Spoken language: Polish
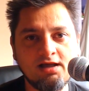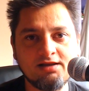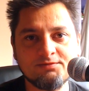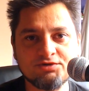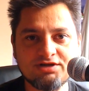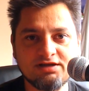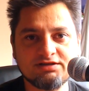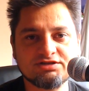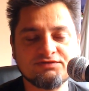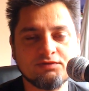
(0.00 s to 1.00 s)
ale można
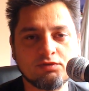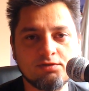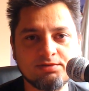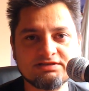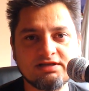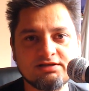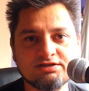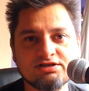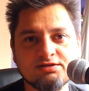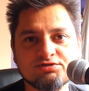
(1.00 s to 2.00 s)
i gdzieś w Europie
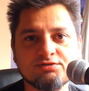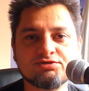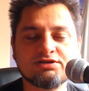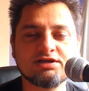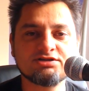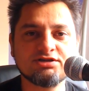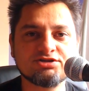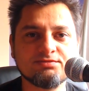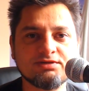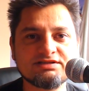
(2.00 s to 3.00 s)
znaleźć lepsze,
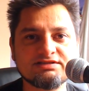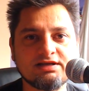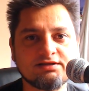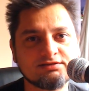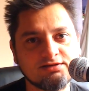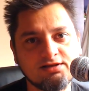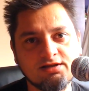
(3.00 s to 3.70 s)
przyjaźniejsze miejsca